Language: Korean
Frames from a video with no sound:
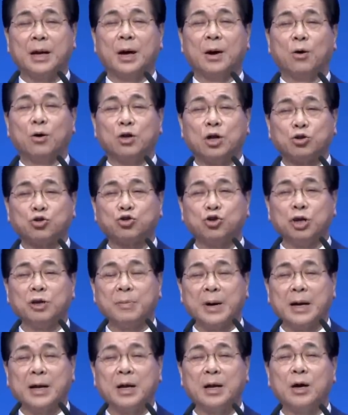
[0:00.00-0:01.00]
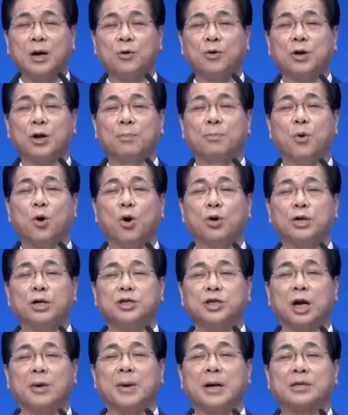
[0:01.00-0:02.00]
오직 주님만이 우리 모든
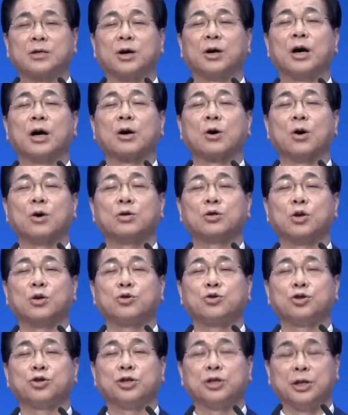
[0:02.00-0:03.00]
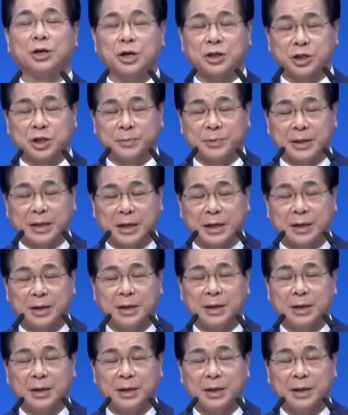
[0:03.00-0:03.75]
절망에서 건져 주시는 것입니다.